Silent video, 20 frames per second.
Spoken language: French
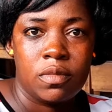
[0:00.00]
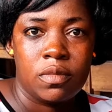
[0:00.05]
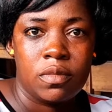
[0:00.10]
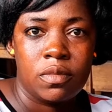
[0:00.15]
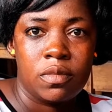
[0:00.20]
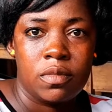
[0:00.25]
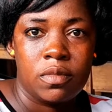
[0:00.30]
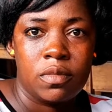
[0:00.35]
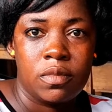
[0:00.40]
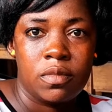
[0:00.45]

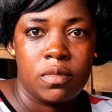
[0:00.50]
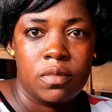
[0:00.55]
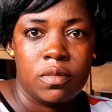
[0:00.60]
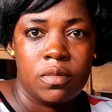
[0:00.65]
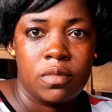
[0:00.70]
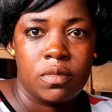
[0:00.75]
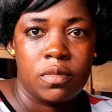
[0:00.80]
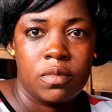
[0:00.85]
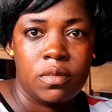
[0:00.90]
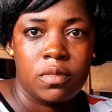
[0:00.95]

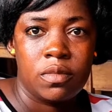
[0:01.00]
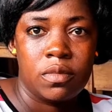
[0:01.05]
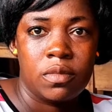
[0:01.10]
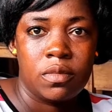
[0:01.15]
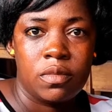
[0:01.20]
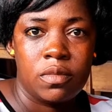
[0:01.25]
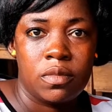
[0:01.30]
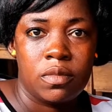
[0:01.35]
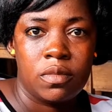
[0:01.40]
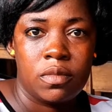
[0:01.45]
Gagnoa
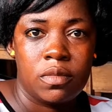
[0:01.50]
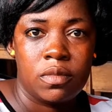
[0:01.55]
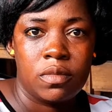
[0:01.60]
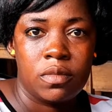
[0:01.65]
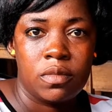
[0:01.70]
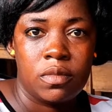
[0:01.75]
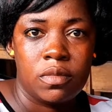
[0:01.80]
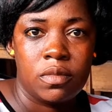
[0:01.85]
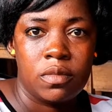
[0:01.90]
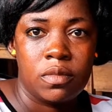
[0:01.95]

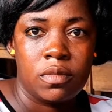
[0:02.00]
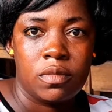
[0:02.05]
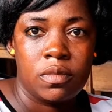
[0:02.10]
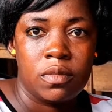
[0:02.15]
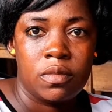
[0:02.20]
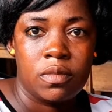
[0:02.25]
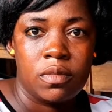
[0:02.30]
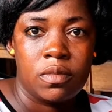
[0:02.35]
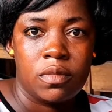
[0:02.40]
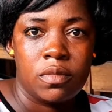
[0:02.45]
à
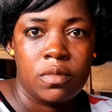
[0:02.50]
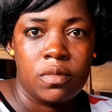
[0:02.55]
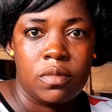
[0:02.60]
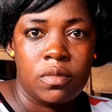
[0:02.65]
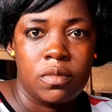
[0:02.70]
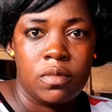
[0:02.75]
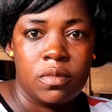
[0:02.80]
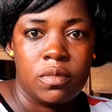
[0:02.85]
14h